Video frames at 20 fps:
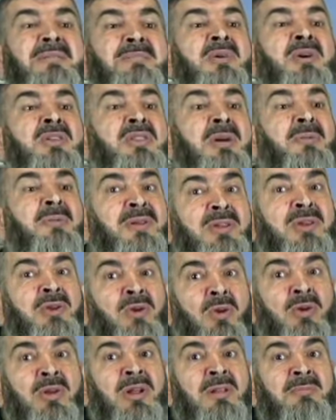Ben
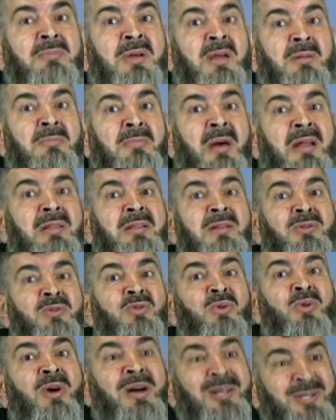matematik öğretmeniyim. Ben
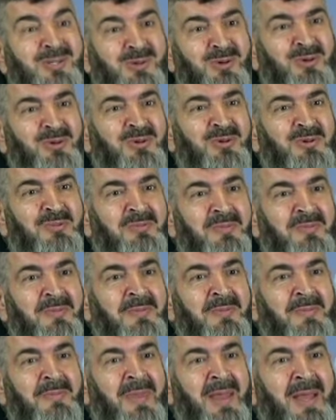dedi üniversite okurum.
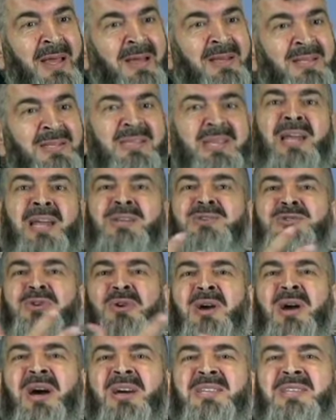Sen
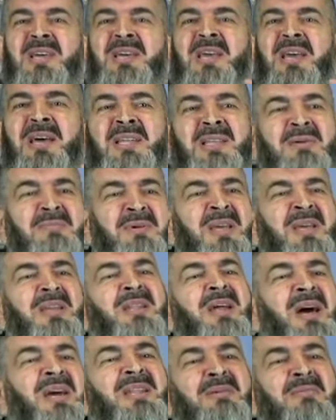sokaktaki
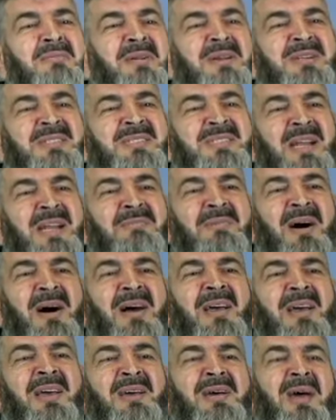adamı ikna edebilirsin
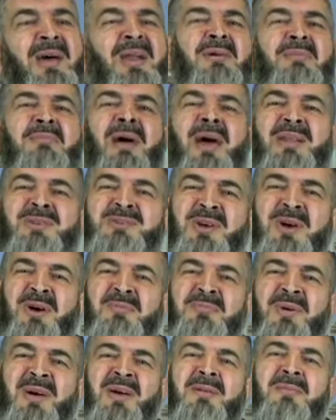ama öyle ben
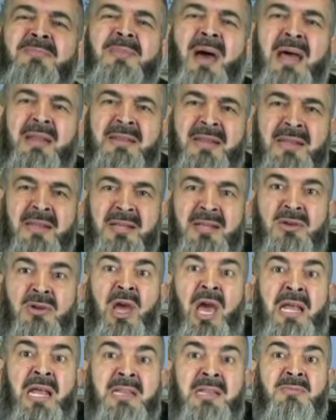sap. Ben
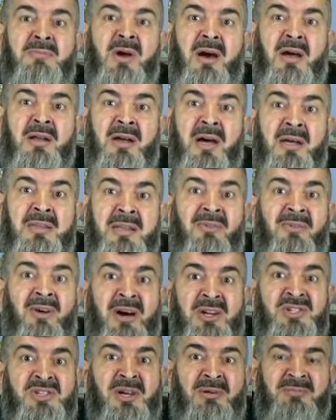dedi kendim
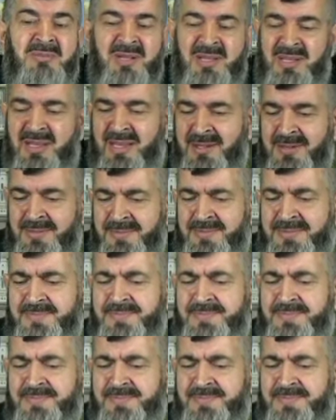kanaate varacağım dedi.